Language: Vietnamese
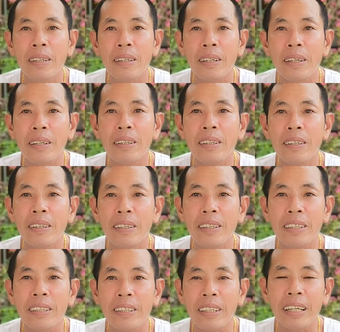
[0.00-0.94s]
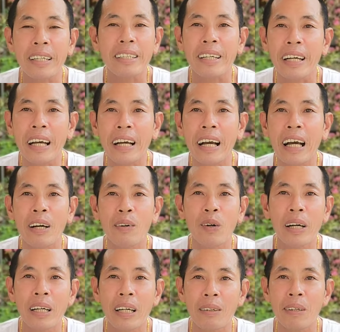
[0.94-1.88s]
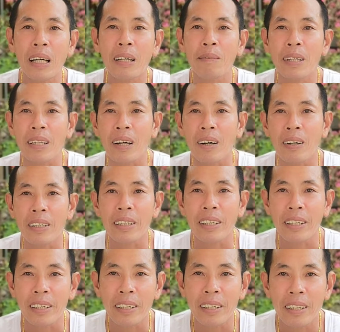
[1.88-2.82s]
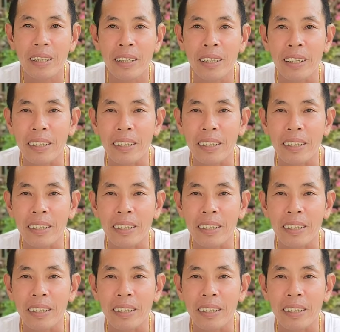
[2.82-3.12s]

cứ xách xe ra quán cà phê mình ngồi thì yeah. Dạ.